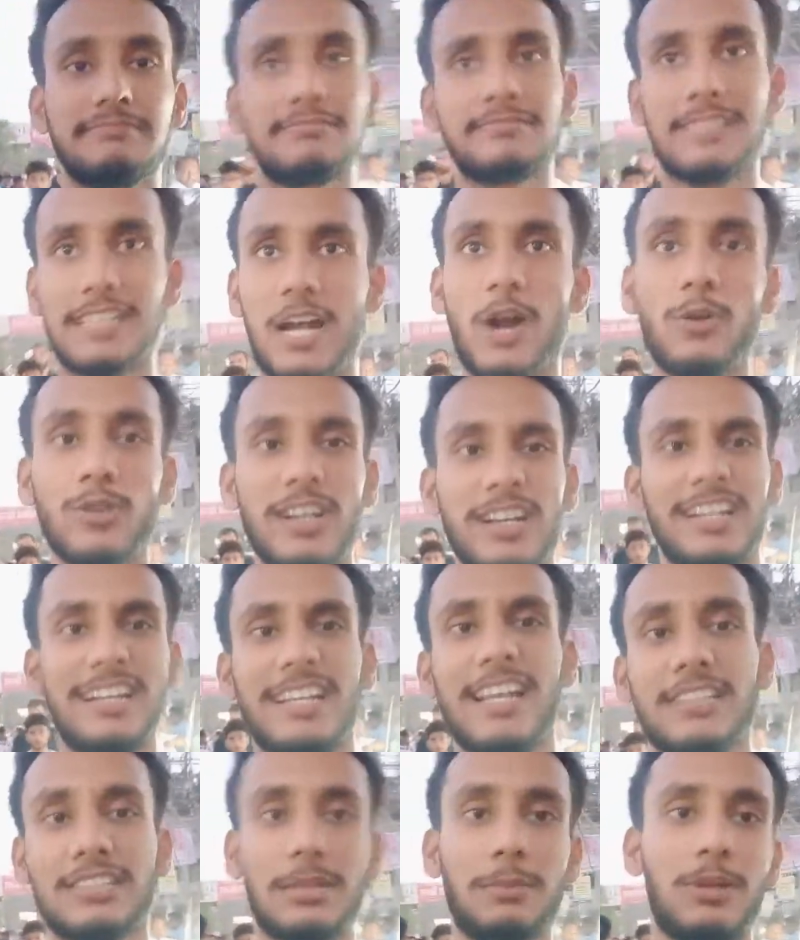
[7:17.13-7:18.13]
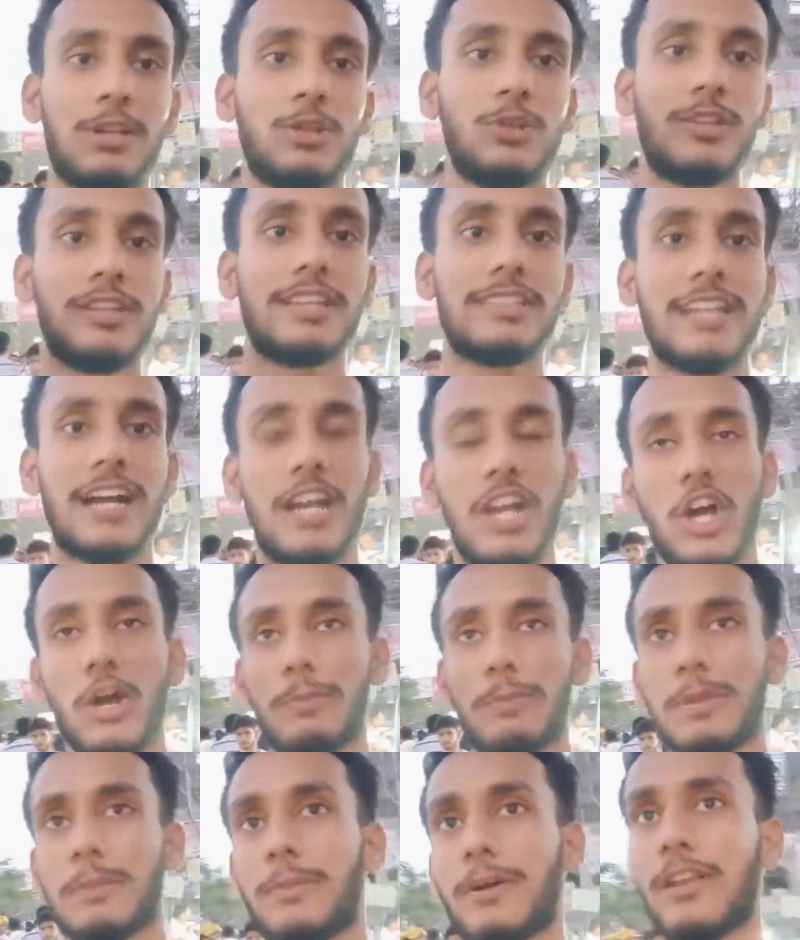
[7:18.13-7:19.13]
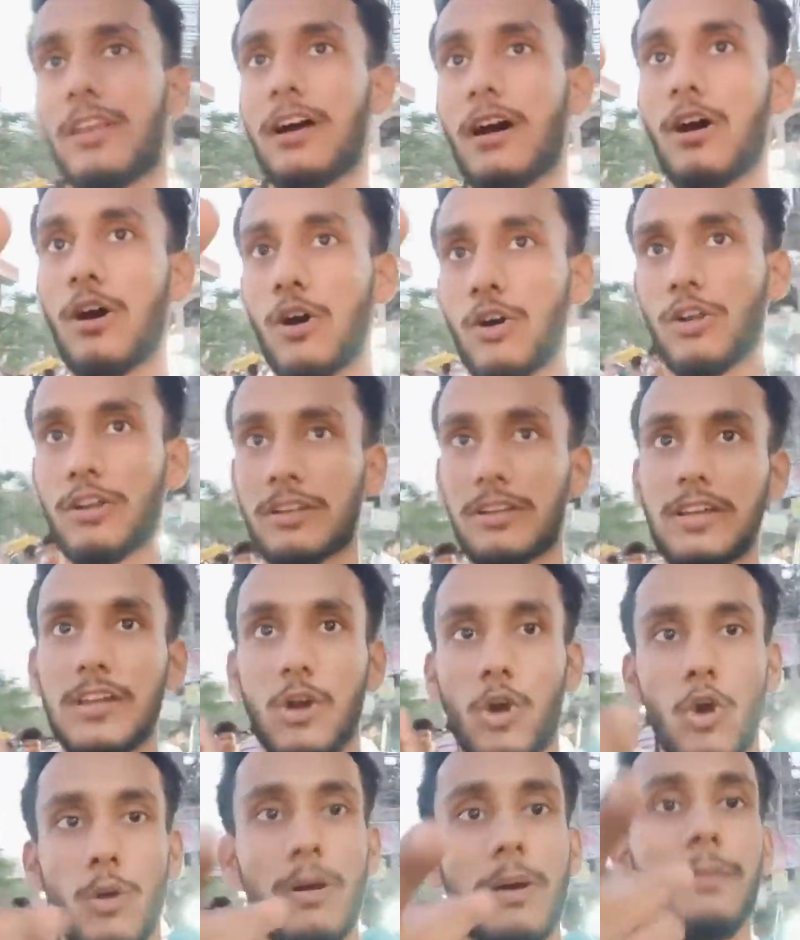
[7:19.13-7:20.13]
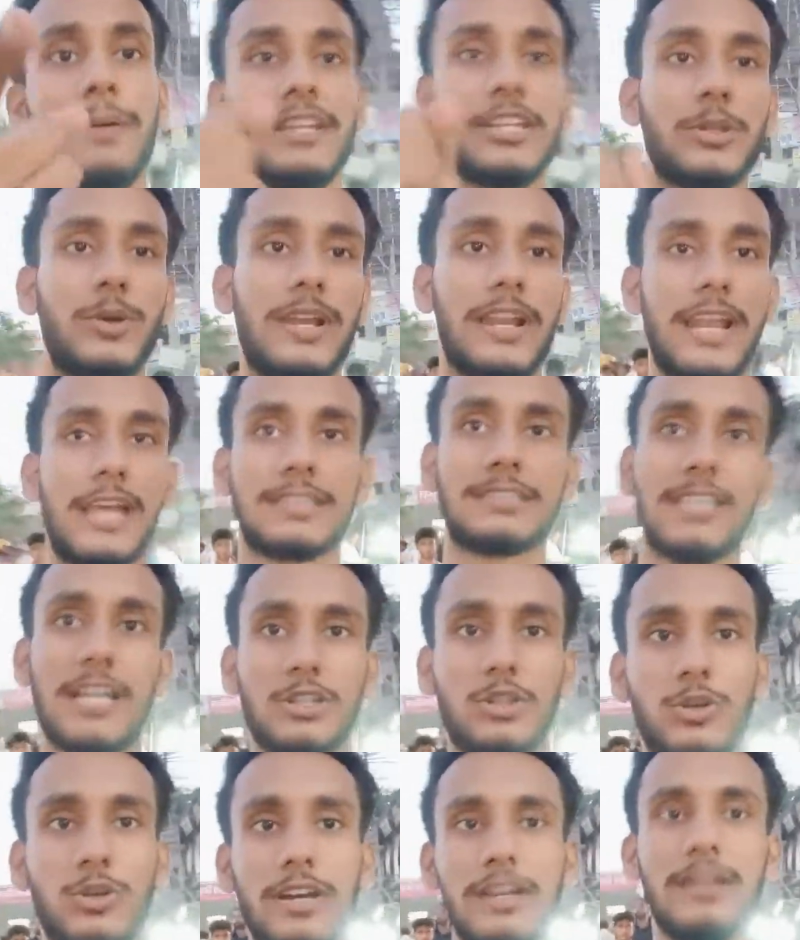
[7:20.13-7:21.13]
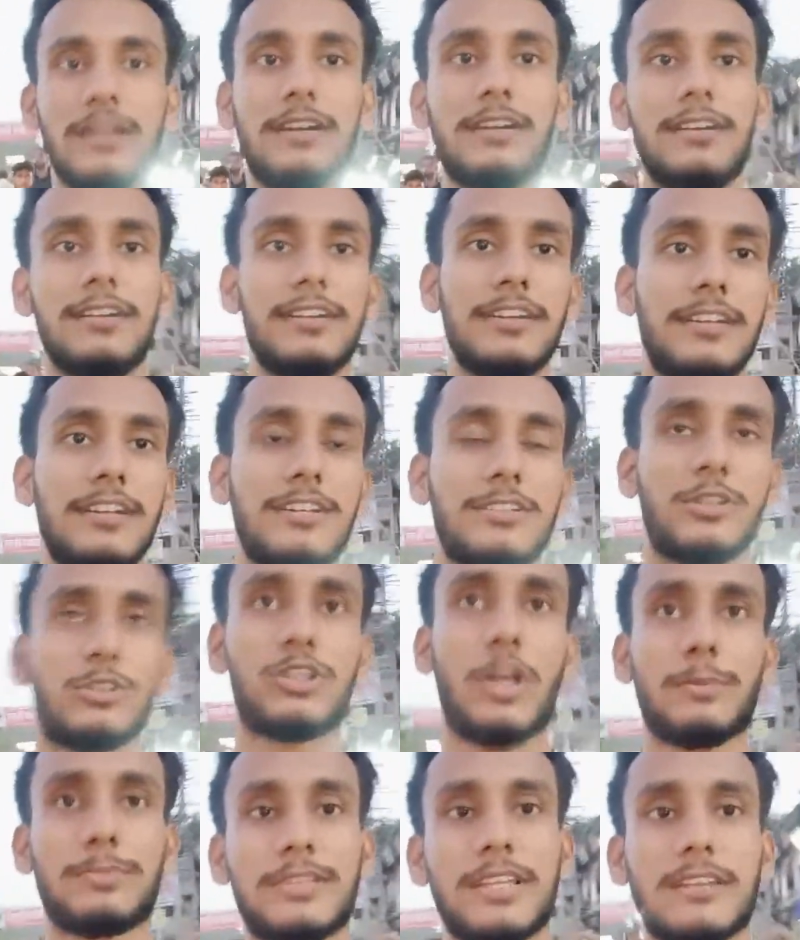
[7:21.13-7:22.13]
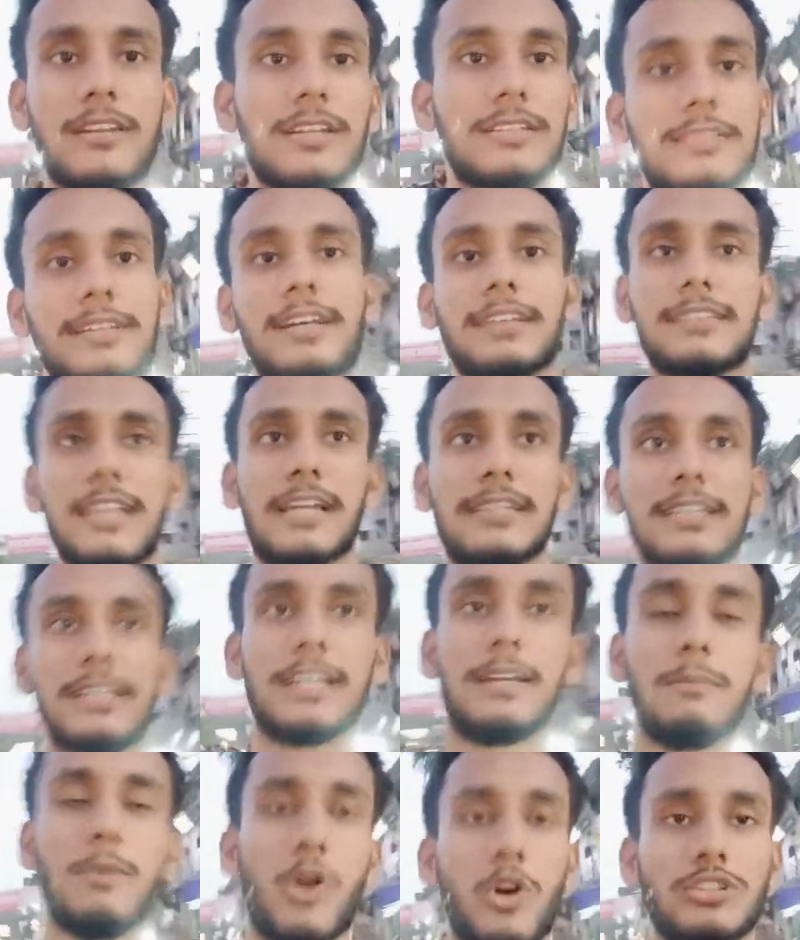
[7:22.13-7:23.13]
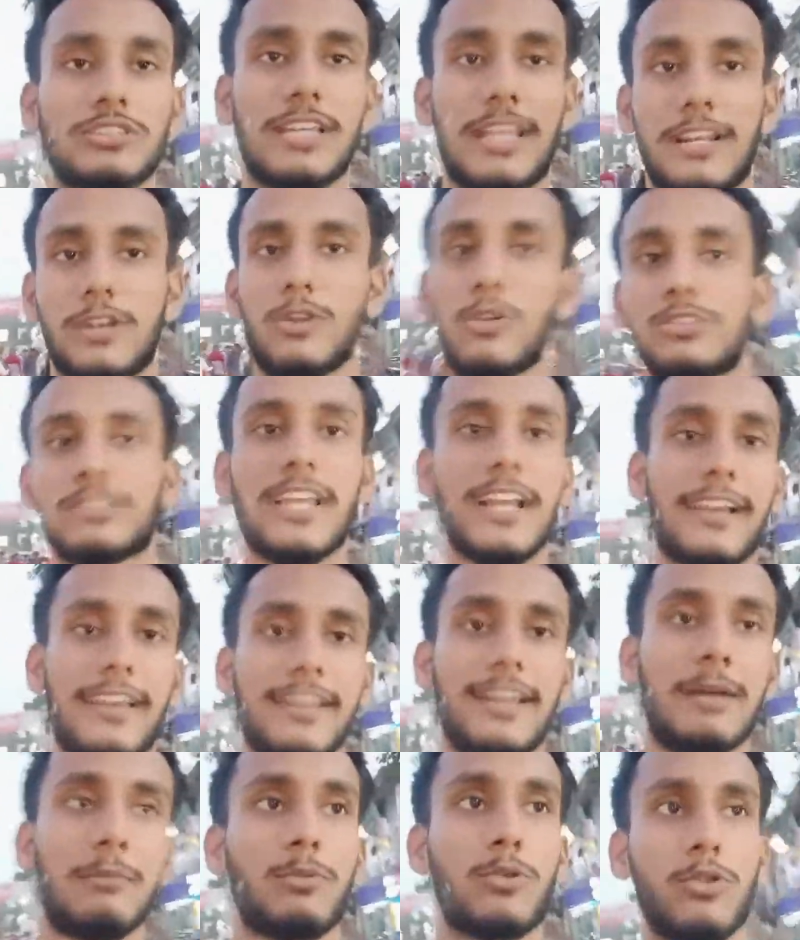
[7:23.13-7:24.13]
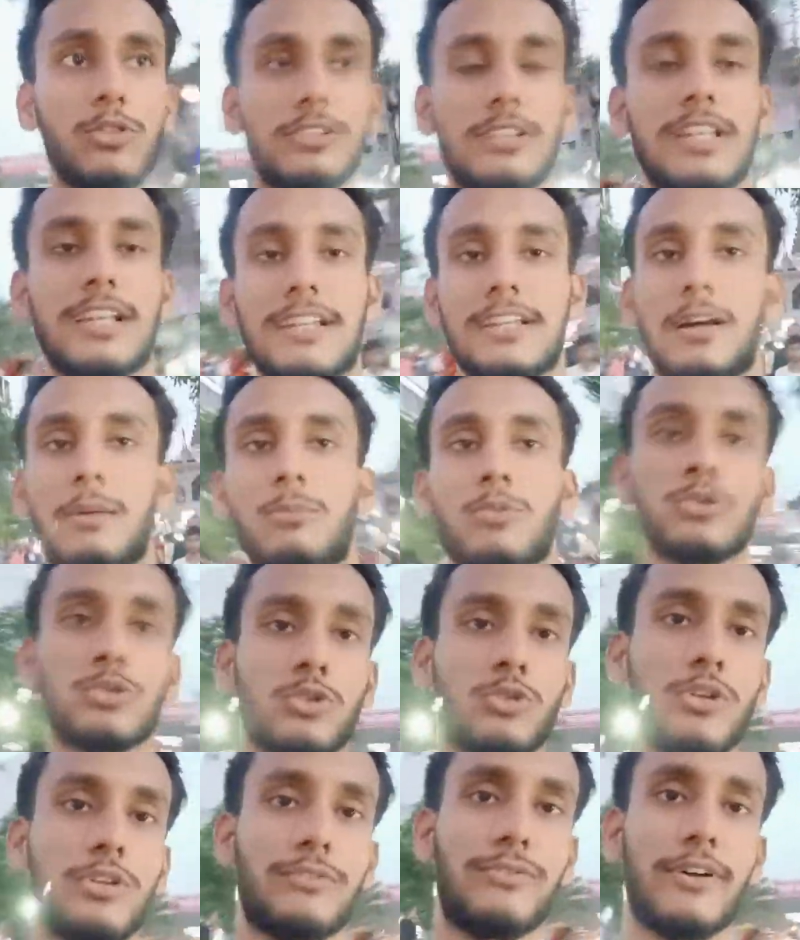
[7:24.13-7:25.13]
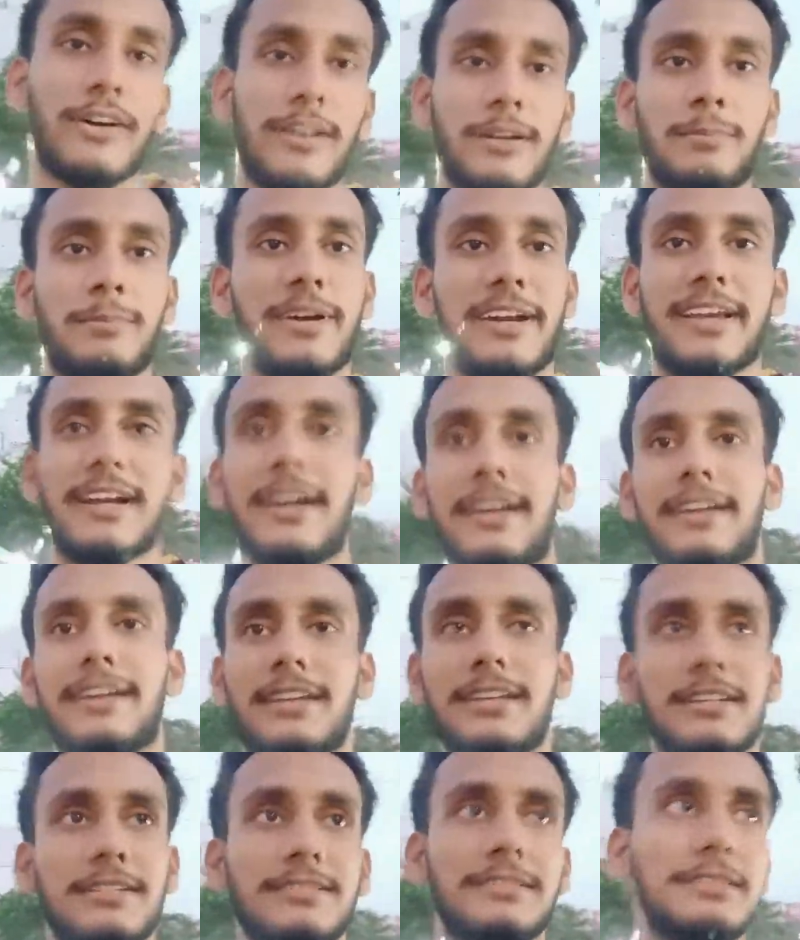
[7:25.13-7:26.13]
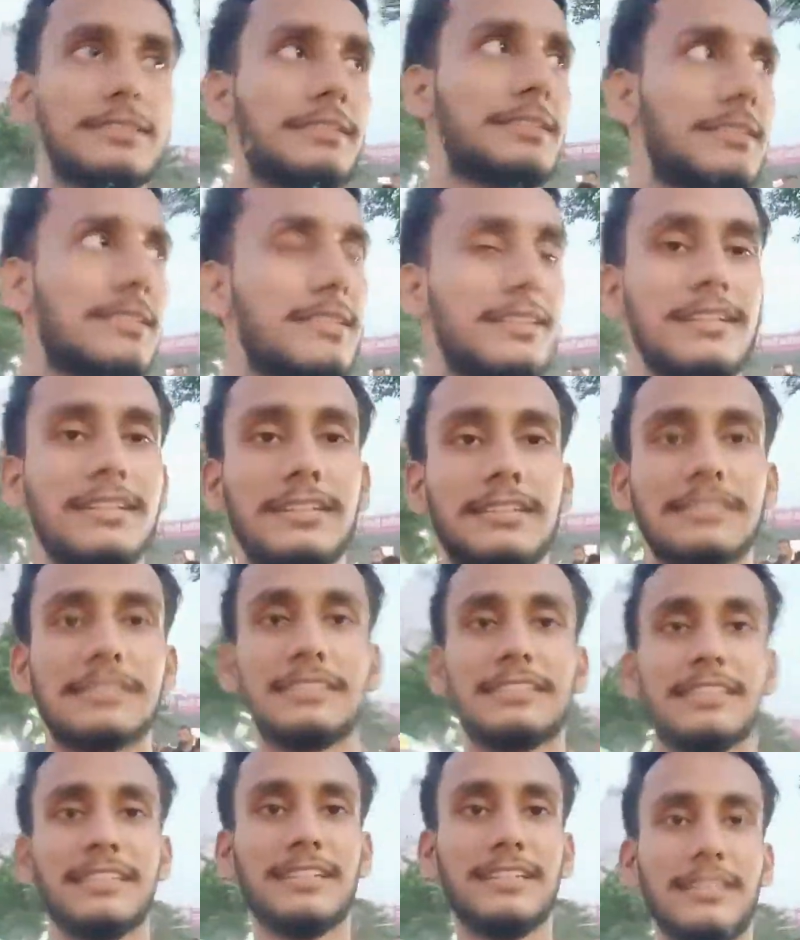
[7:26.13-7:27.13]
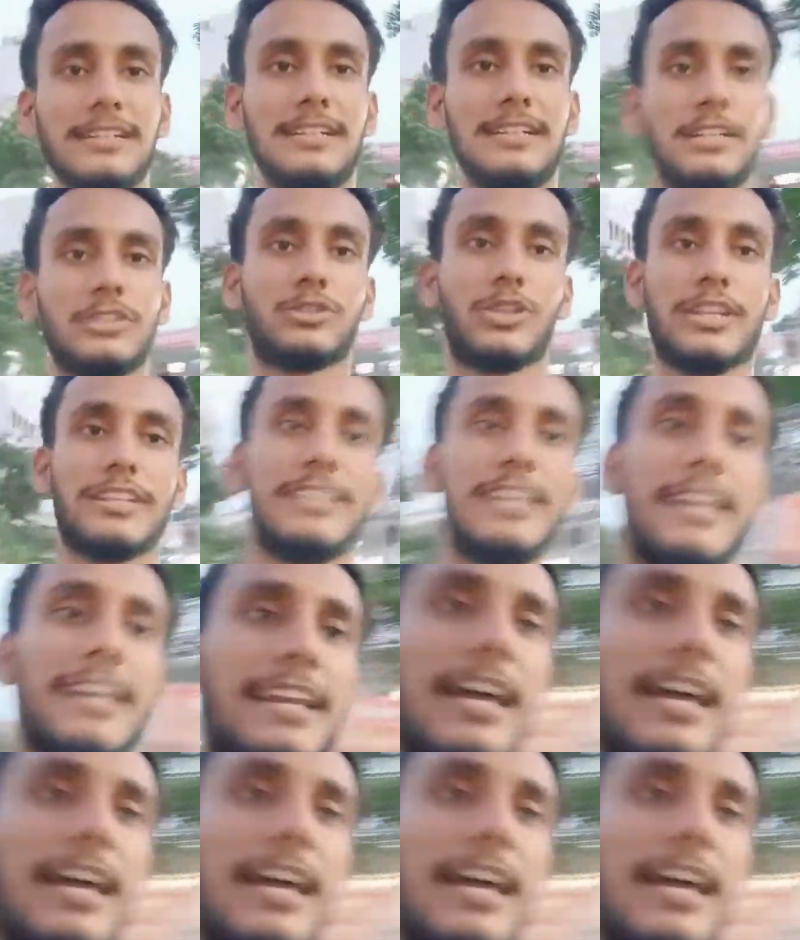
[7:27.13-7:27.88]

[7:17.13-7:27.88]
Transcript: क्राउडेड एरिया समझ लो ये झगड़ा पीपल और ओवर ब्रिज वाला रास्ता जो है सबसे रस रहता है देखिए बहुत सारे लोग देख रहे हैं हमको लेकिन हमको तो कोई फर्क पड़ेगा नहीं तो ये